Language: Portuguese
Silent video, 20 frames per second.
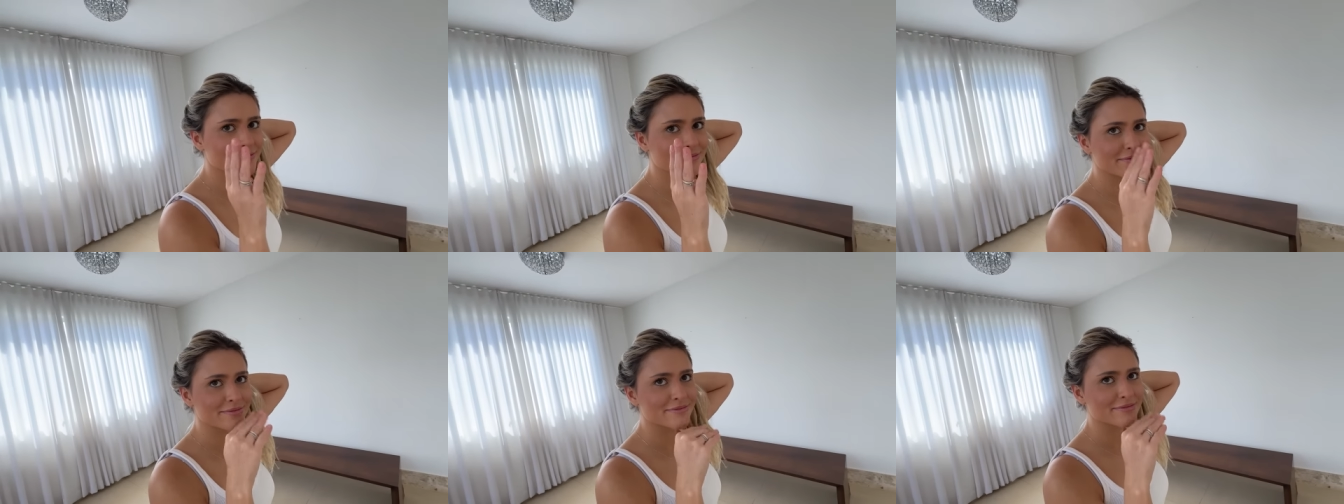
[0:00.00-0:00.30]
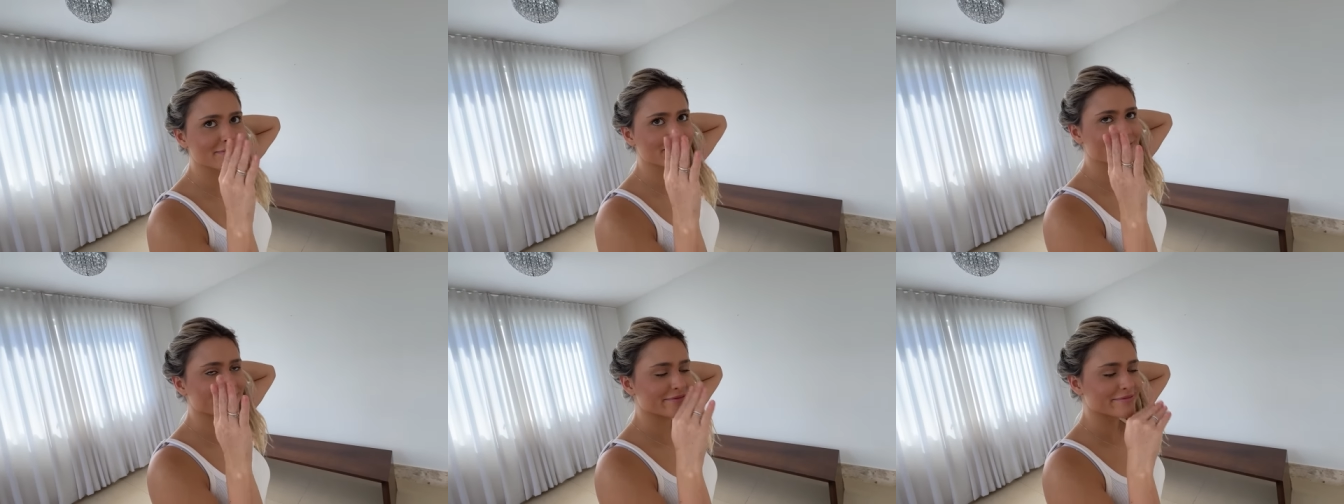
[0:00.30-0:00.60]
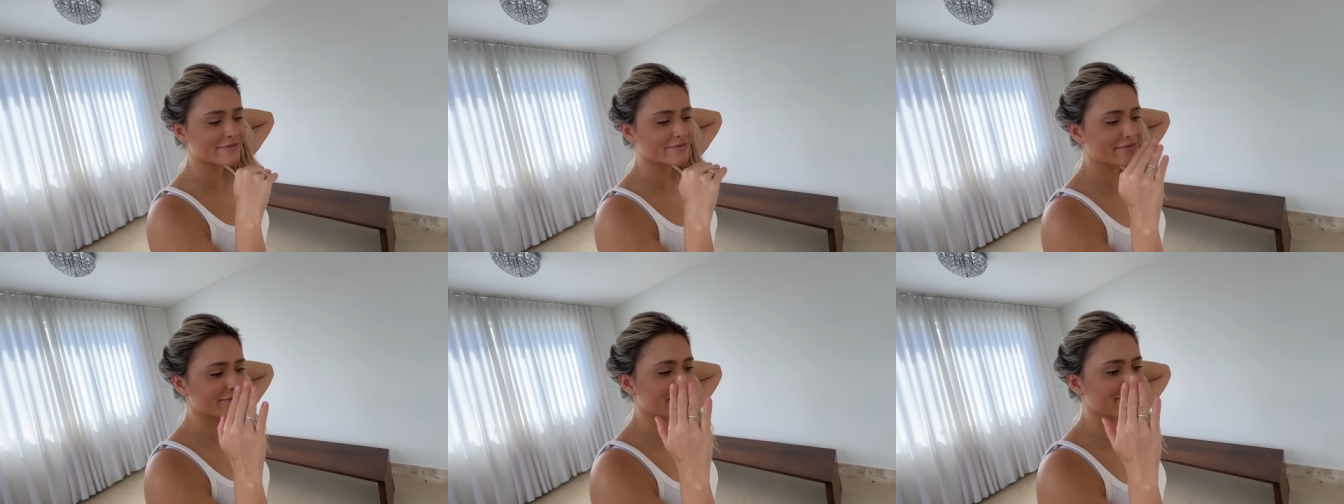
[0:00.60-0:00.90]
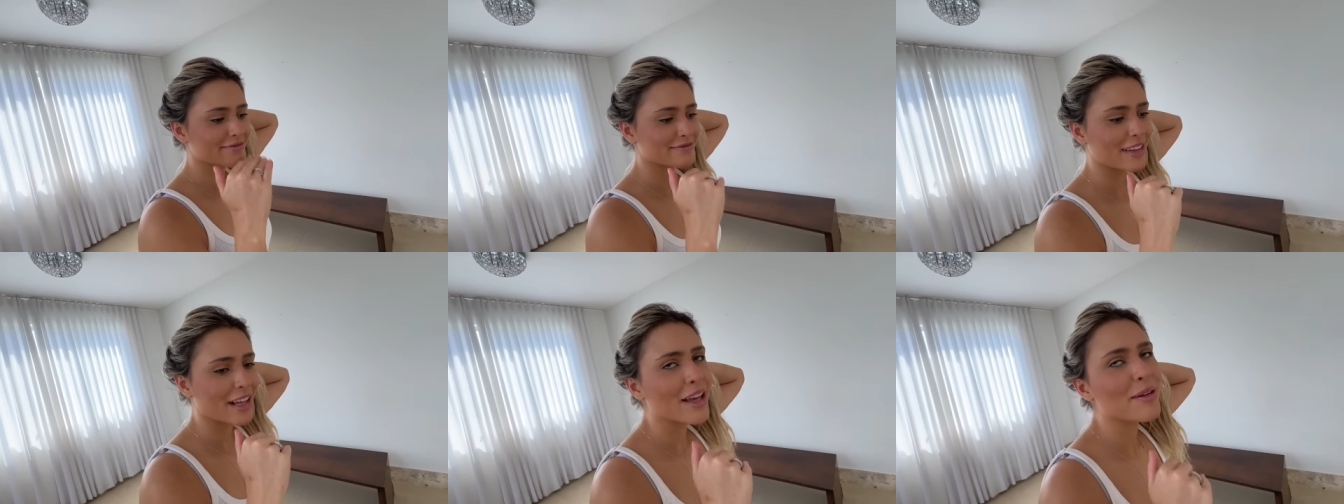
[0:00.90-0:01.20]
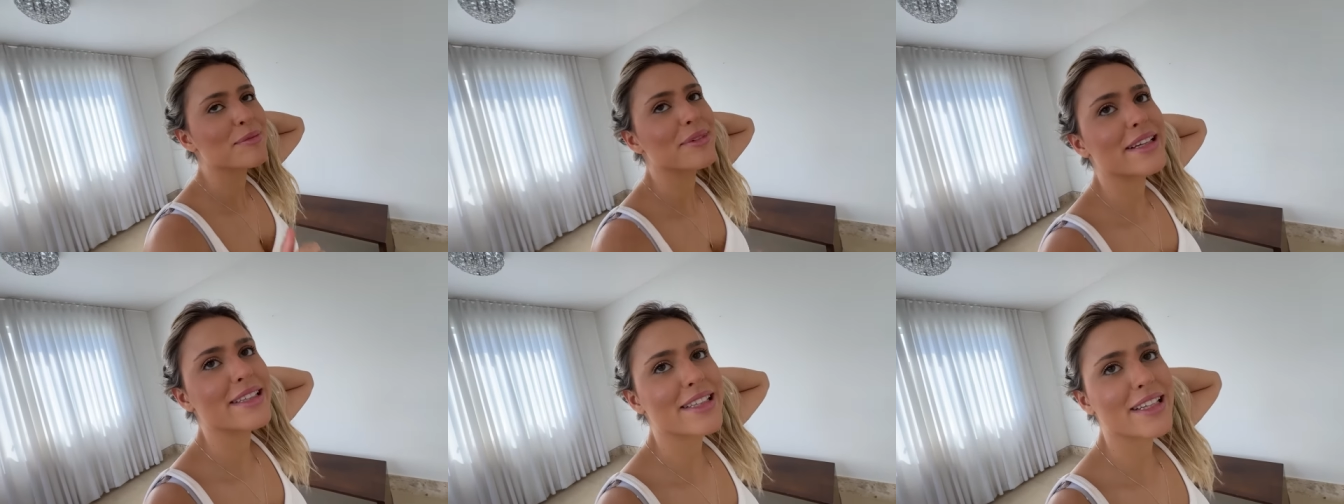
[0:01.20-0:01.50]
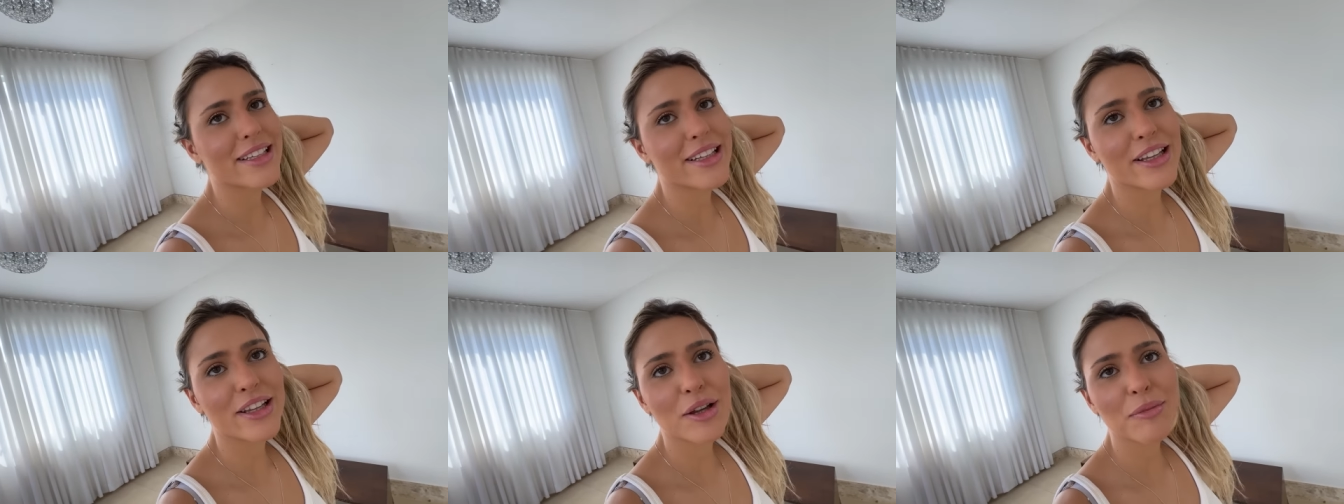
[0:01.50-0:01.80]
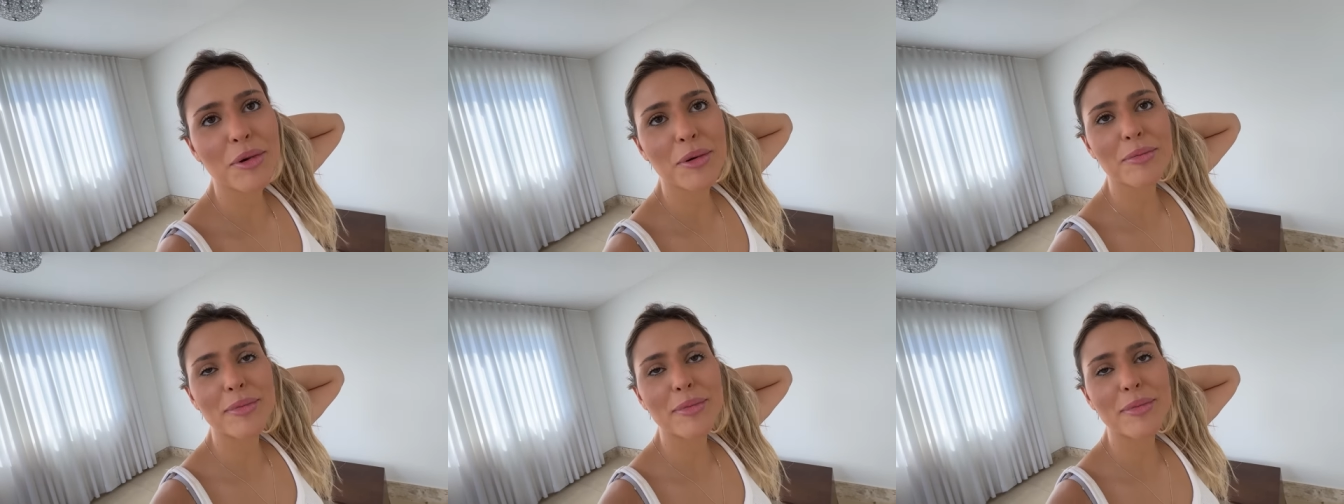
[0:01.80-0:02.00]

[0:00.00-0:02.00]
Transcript: por que você tá fazendo isso se você falou que eu tomou banho? Eu tomo